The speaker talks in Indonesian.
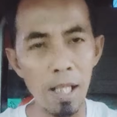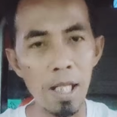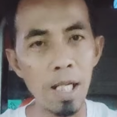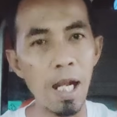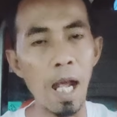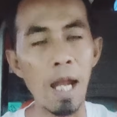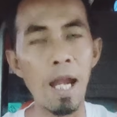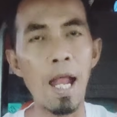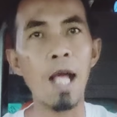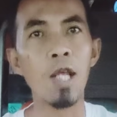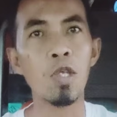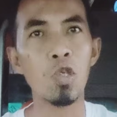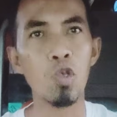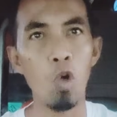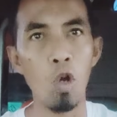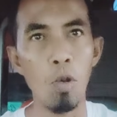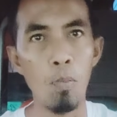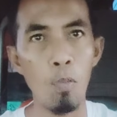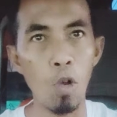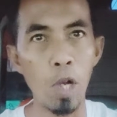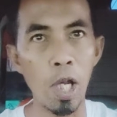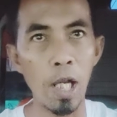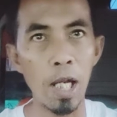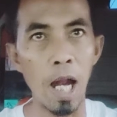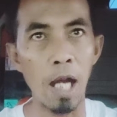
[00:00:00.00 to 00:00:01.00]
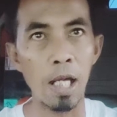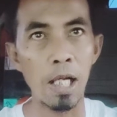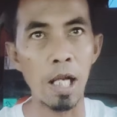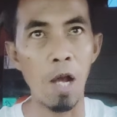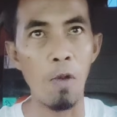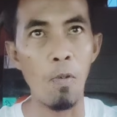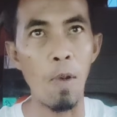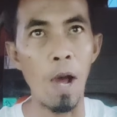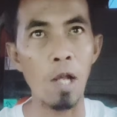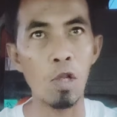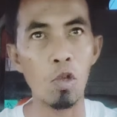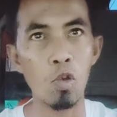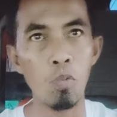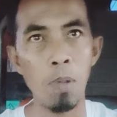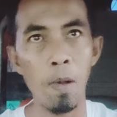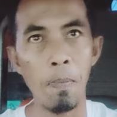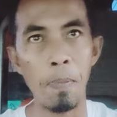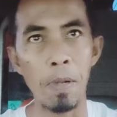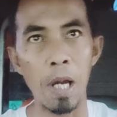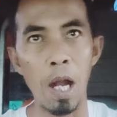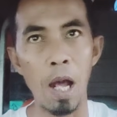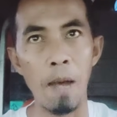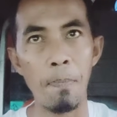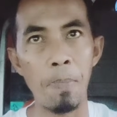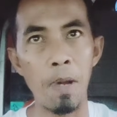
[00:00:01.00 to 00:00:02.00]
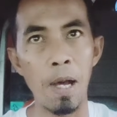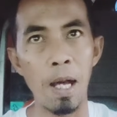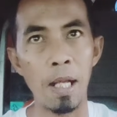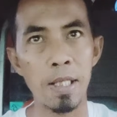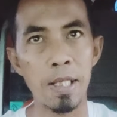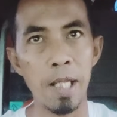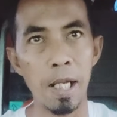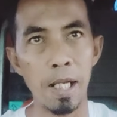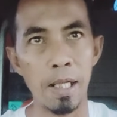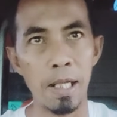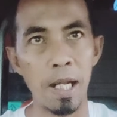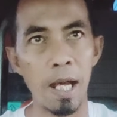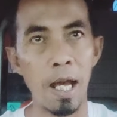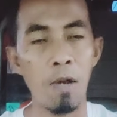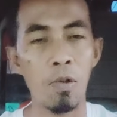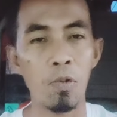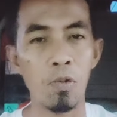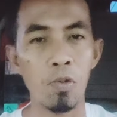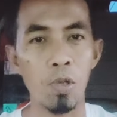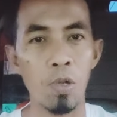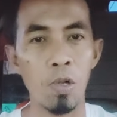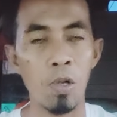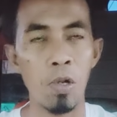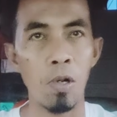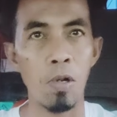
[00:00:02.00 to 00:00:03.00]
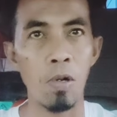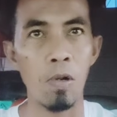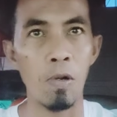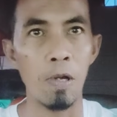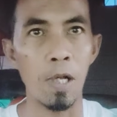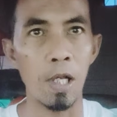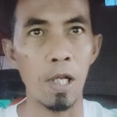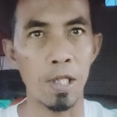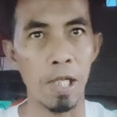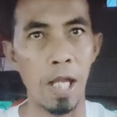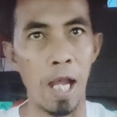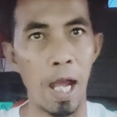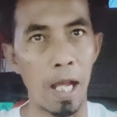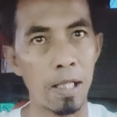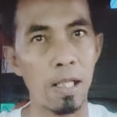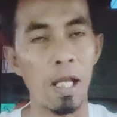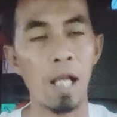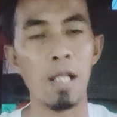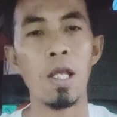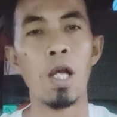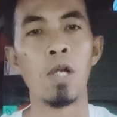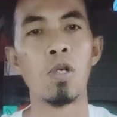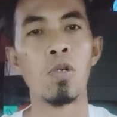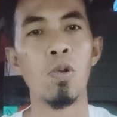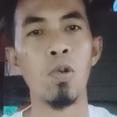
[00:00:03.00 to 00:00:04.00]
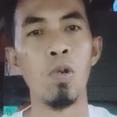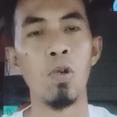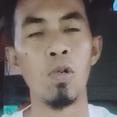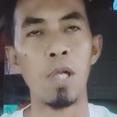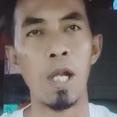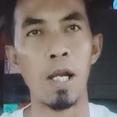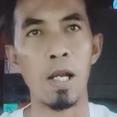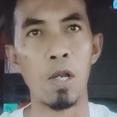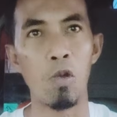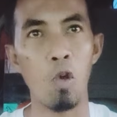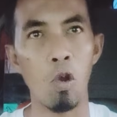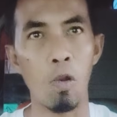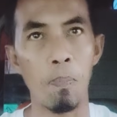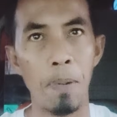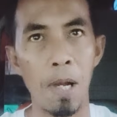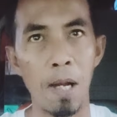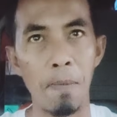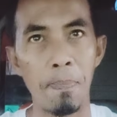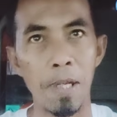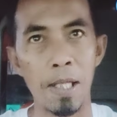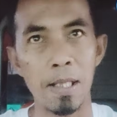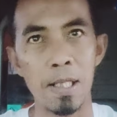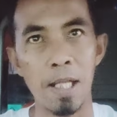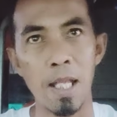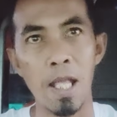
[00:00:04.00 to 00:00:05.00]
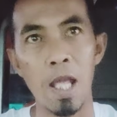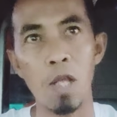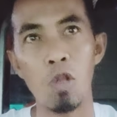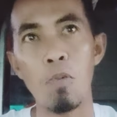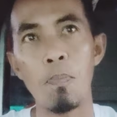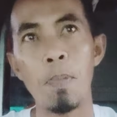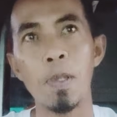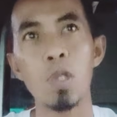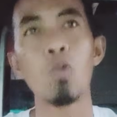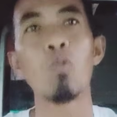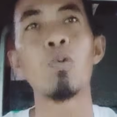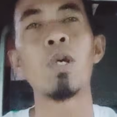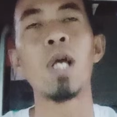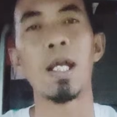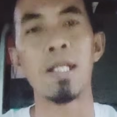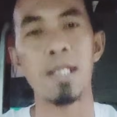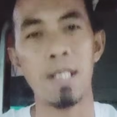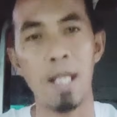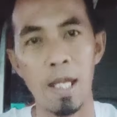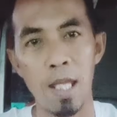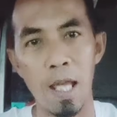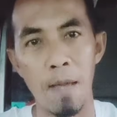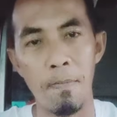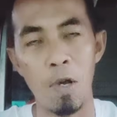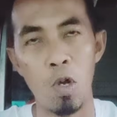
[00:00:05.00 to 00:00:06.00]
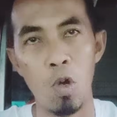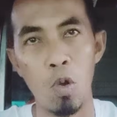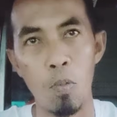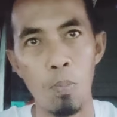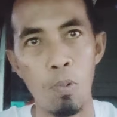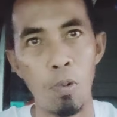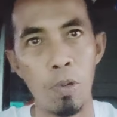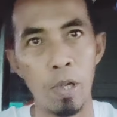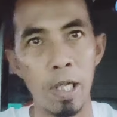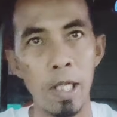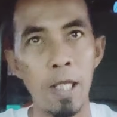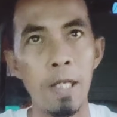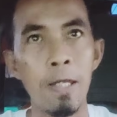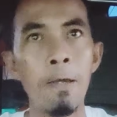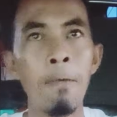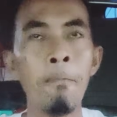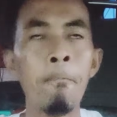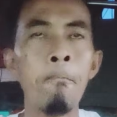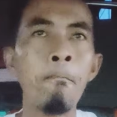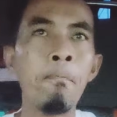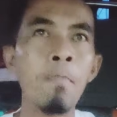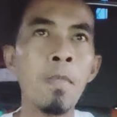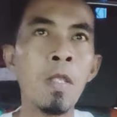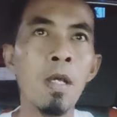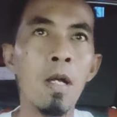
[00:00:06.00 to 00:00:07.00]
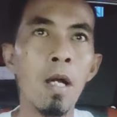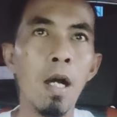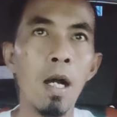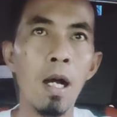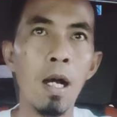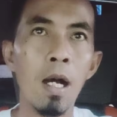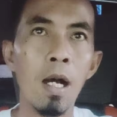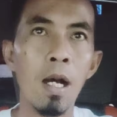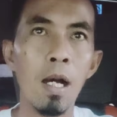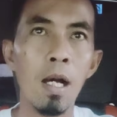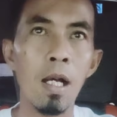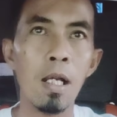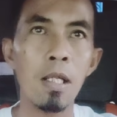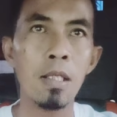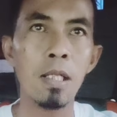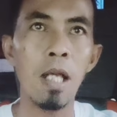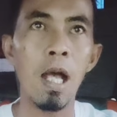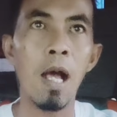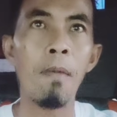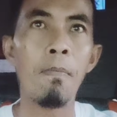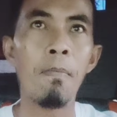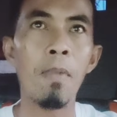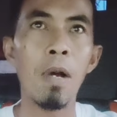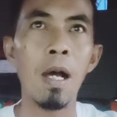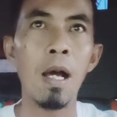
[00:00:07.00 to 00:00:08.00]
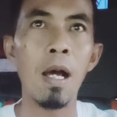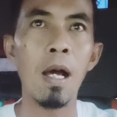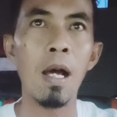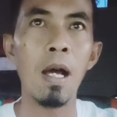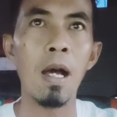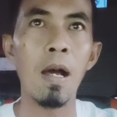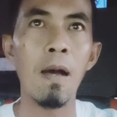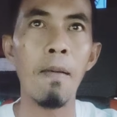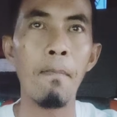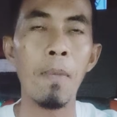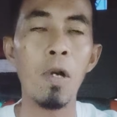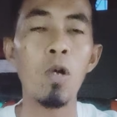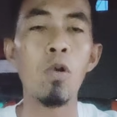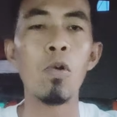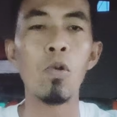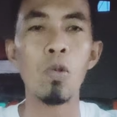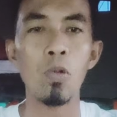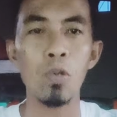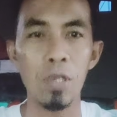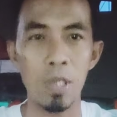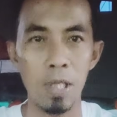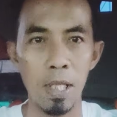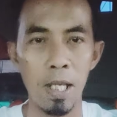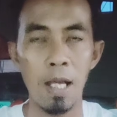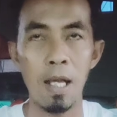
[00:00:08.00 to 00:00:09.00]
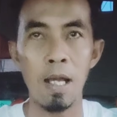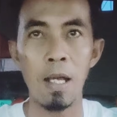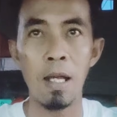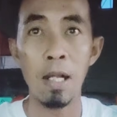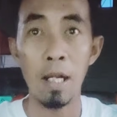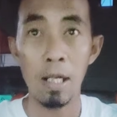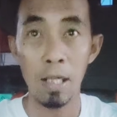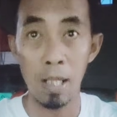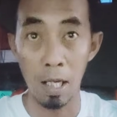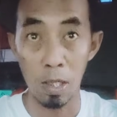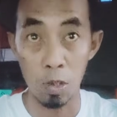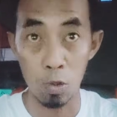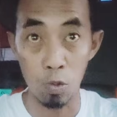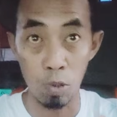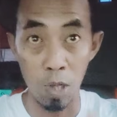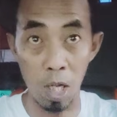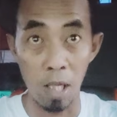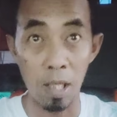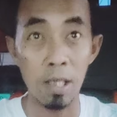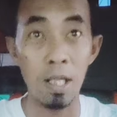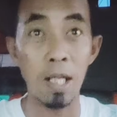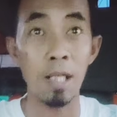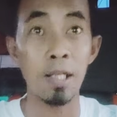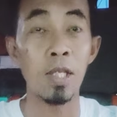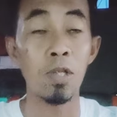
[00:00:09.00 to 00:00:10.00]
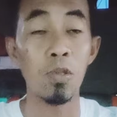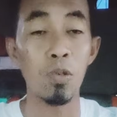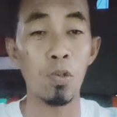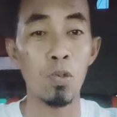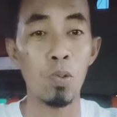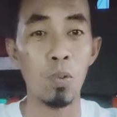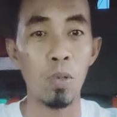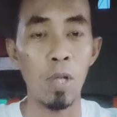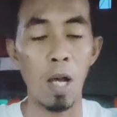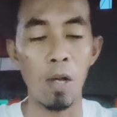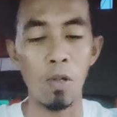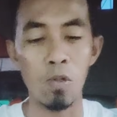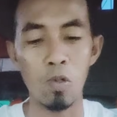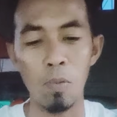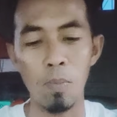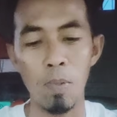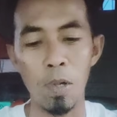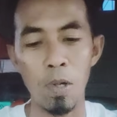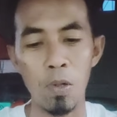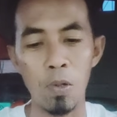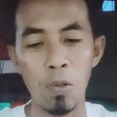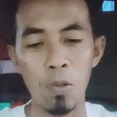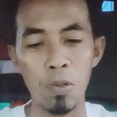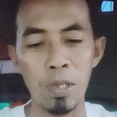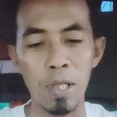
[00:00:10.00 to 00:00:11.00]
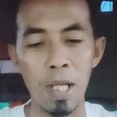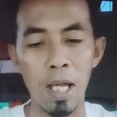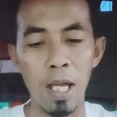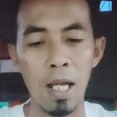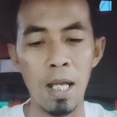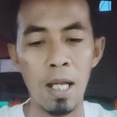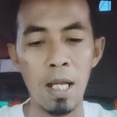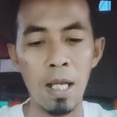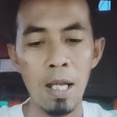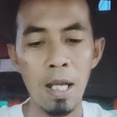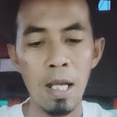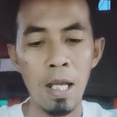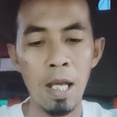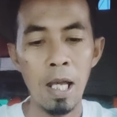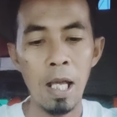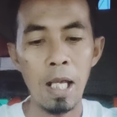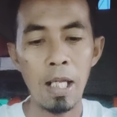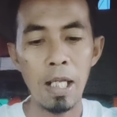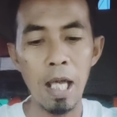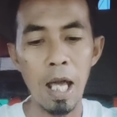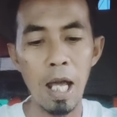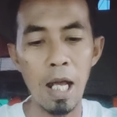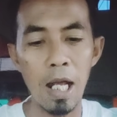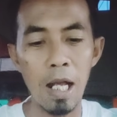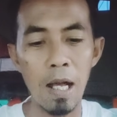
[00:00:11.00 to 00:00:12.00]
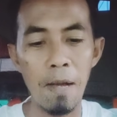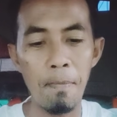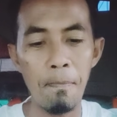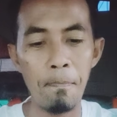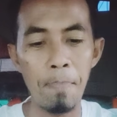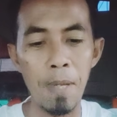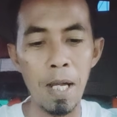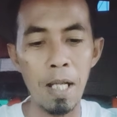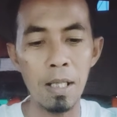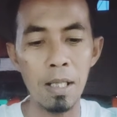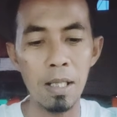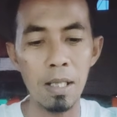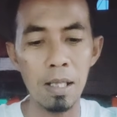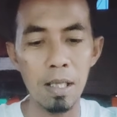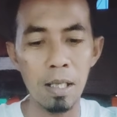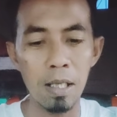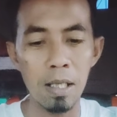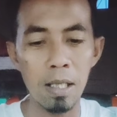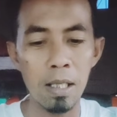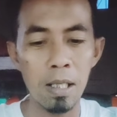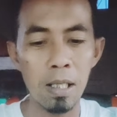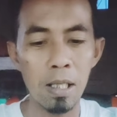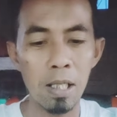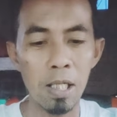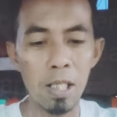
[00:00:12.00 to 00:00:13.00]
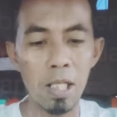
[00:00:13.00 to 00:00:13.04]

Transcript: eh, dan tidak langsung mungkin ada waktu beberapa jeda untuk kesehatannya dulu dari korban biasanya itu petugas ya yang menghubungi eh, sama pengurusnya dan sudah ke situ juga untuk pengurusnya yang keempat,